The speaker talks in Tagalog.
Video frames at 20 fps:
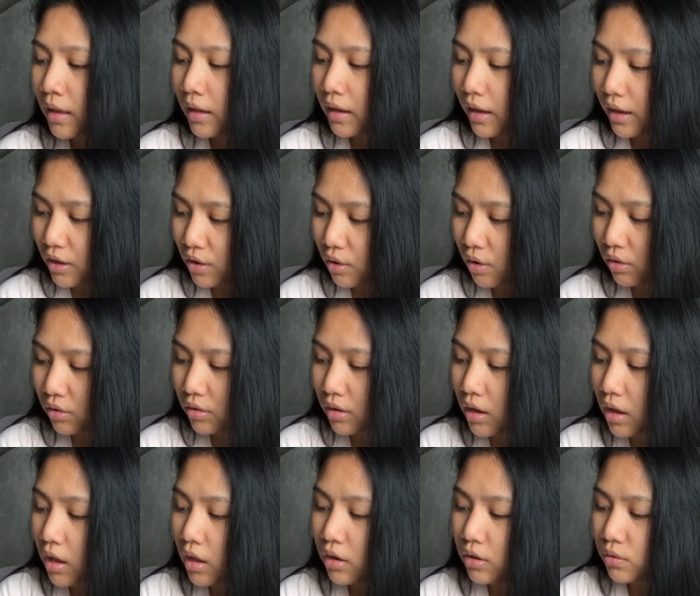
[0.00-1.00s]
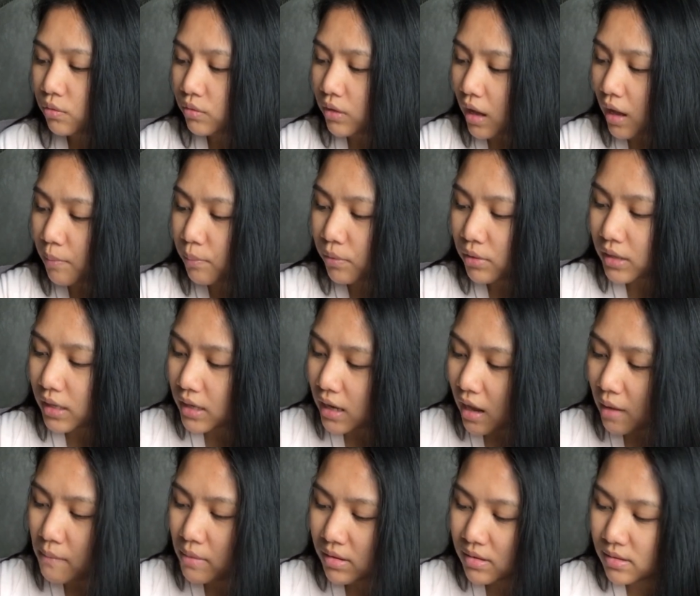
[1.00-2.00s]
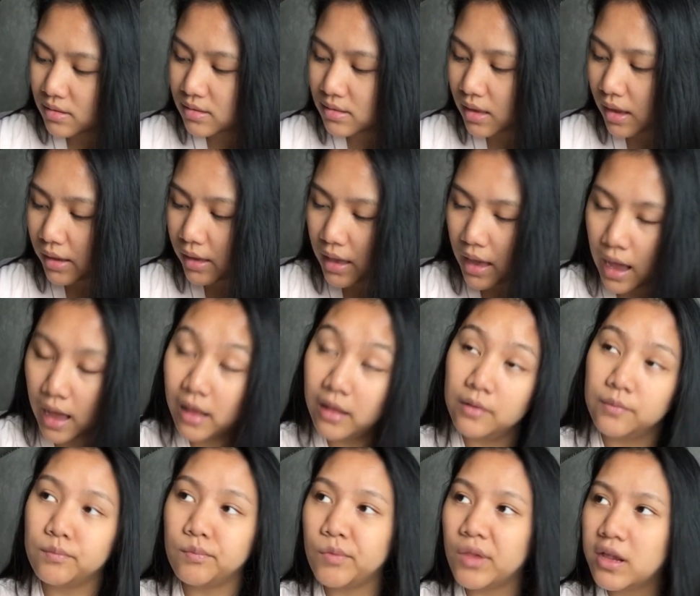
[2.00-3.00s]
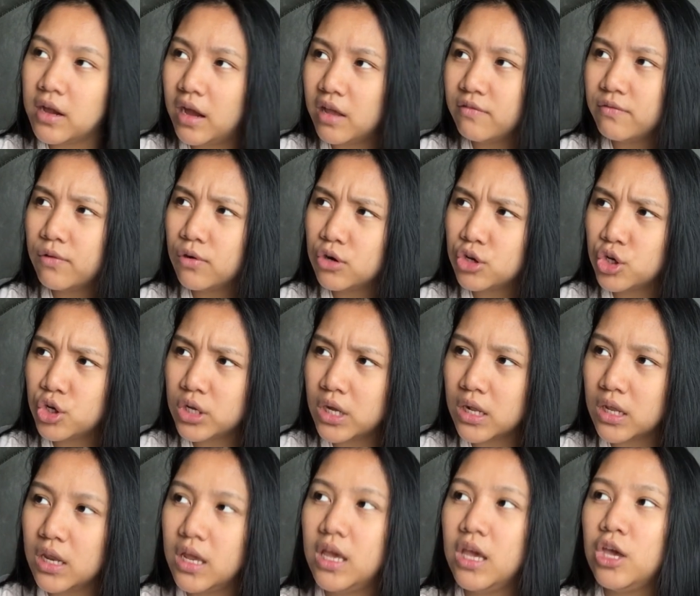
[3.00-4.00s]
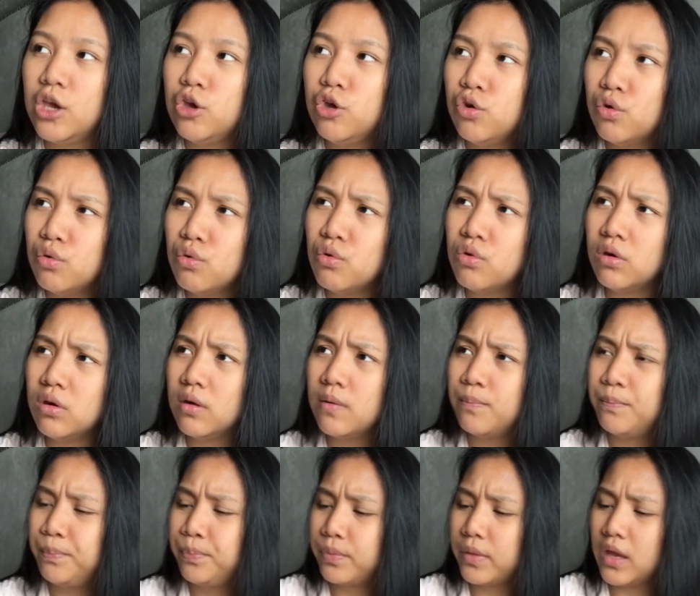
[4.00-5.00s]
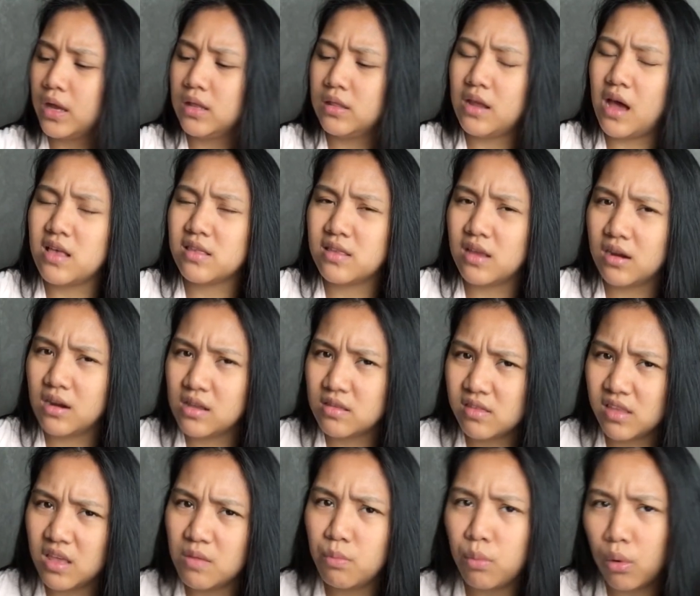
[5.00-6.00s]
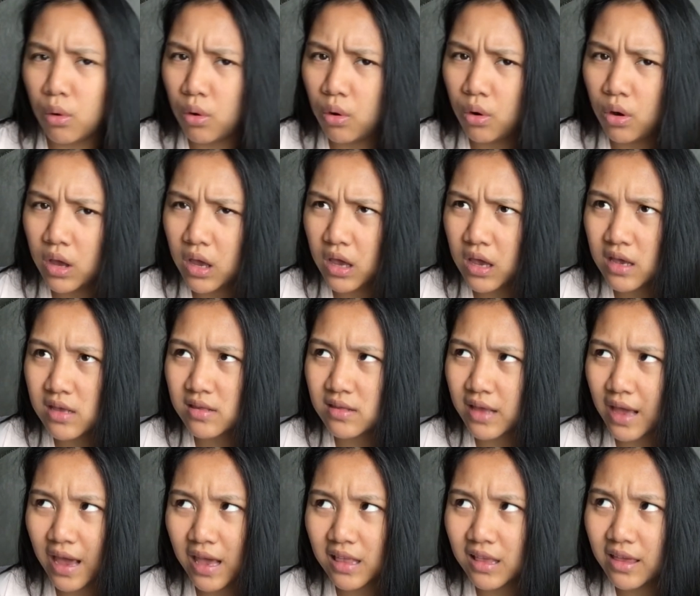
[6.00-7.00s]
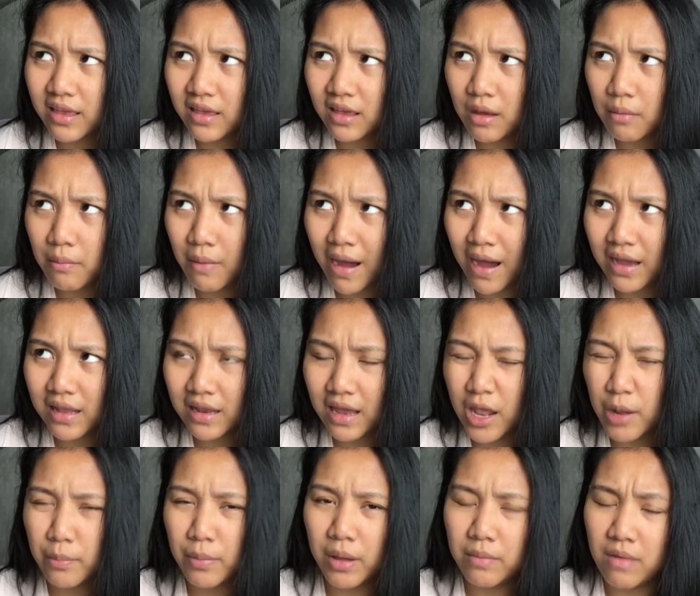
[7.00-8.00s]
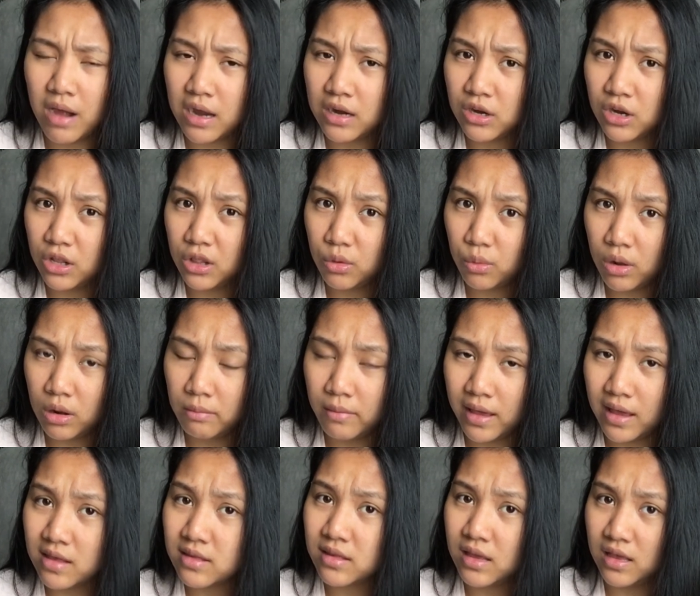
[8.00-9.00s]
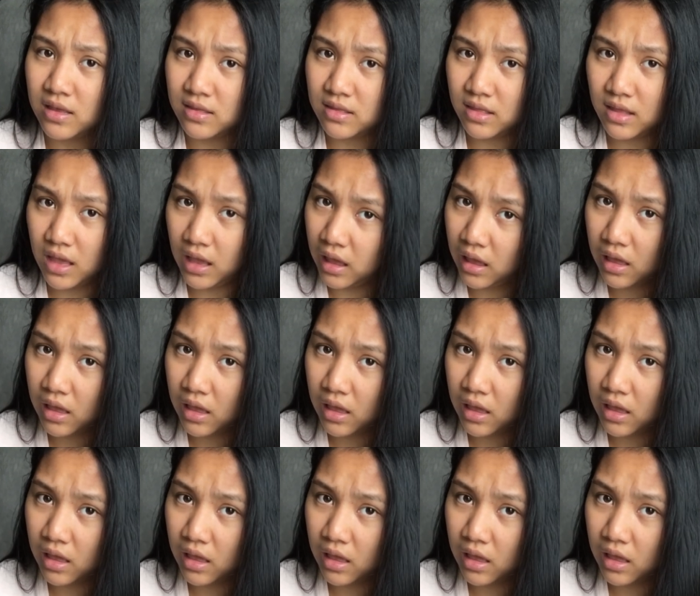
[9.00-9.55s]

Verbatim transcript: Ngayon, nung nakapunta na kami sa sasakyan, unfortunately, yung nasa resibo is 8GB and 512 SSD.